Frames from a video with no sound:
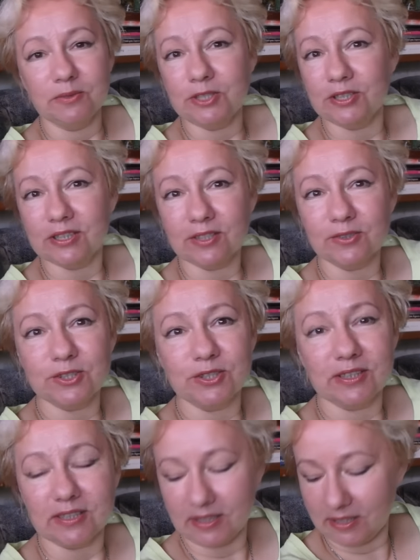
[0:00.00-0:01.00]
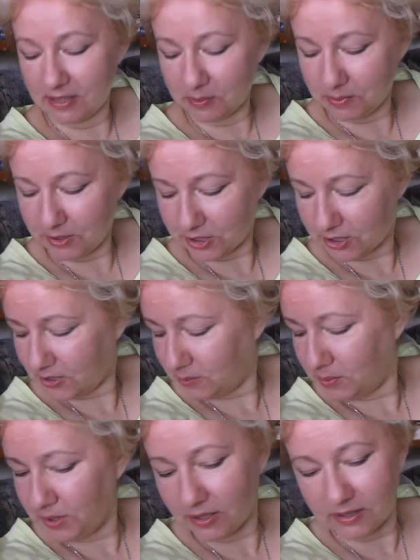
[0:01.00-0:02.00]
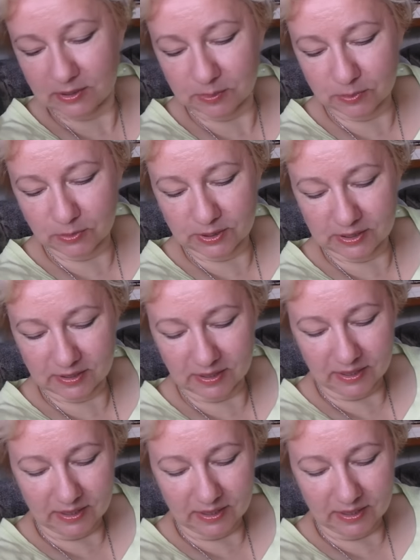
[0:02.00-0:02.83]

Очень хорошая такая хбшная, прелесть просто